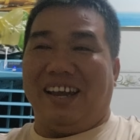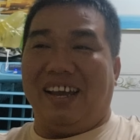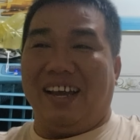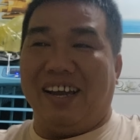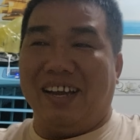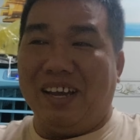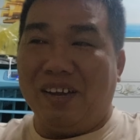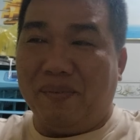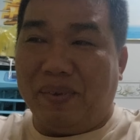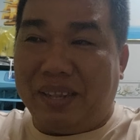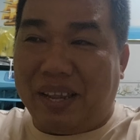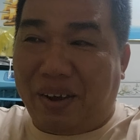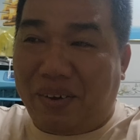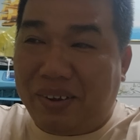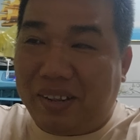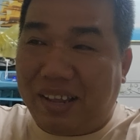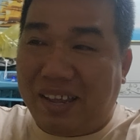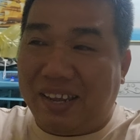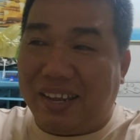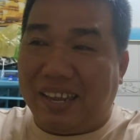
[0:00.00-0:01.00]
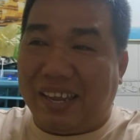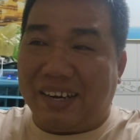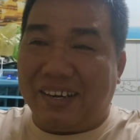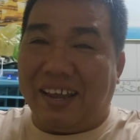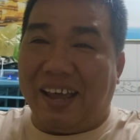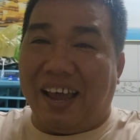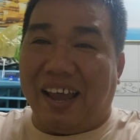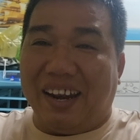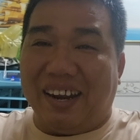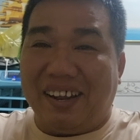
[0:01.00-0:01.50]
à, mình nói tới cái
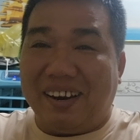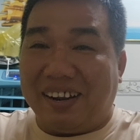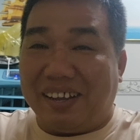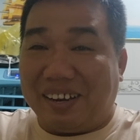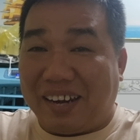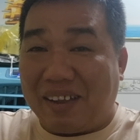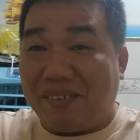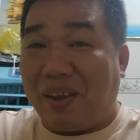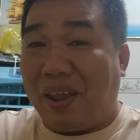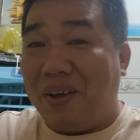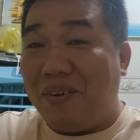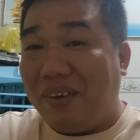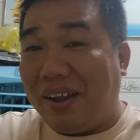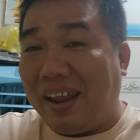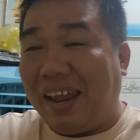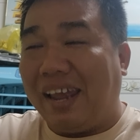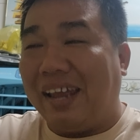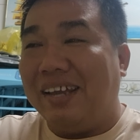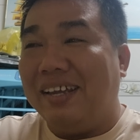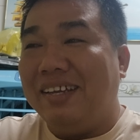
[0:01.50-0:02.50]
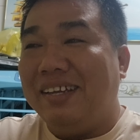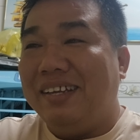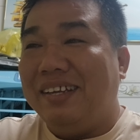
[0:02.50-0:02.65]
vấn đề đó là anh em hiểu ha